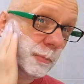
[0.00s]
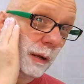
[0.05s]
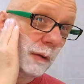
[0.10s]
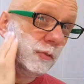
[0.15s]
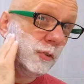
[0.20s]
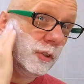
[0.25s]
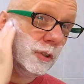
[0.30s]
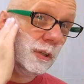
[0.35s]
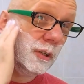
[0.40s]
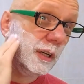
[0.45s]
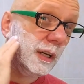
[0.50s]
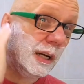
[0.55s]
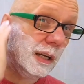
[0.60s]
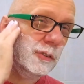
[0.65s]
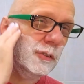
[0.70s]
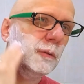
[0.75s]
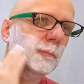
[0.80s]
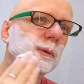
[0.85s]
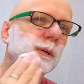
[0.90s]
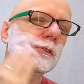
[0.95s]
sprawę, że nie
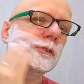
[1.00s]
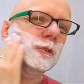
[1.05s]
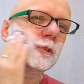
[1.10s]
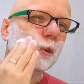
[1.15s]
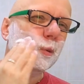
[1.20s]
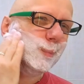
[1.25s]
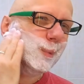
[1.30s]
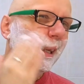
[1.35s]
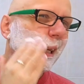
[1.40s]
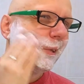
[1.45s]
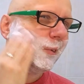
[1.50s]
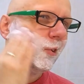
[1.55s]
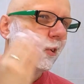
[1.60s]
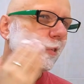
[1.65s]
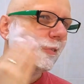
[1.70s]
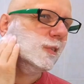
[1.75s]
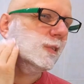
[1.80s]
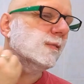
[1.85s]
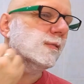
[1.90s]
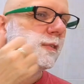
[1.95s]
każdą maszynką ja się
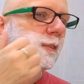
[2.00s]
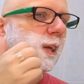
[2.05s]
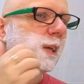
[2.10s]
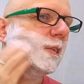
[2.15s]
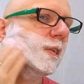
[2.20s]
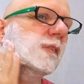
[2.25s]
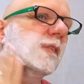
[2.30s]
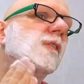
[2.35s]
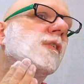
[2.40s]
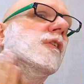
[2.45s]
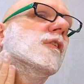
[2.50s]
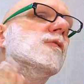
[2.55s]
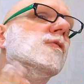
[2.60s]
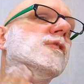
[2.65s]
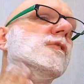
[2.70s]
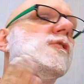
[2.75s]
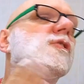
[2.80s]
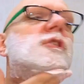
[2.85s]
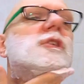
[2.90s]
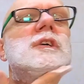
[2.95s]
jestem w stanie
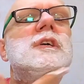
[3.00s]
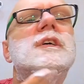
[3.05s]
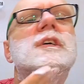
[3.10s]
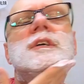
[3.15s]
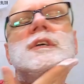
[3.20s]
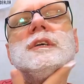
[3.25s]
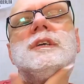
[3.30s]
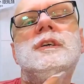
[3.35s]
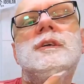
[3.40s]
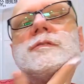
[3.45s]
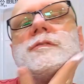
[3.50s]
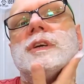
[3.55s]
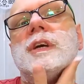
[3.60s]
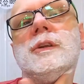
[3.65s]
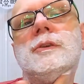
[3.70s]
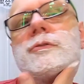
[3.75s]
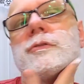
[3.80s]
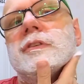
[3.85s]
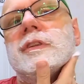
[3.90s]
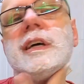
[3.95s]
dogolić i
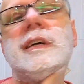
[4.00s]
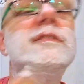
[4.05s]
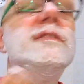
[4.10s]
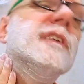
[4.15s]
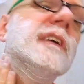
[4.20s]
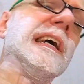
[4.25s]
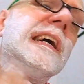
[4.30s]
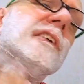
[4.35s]
wielu z nas nie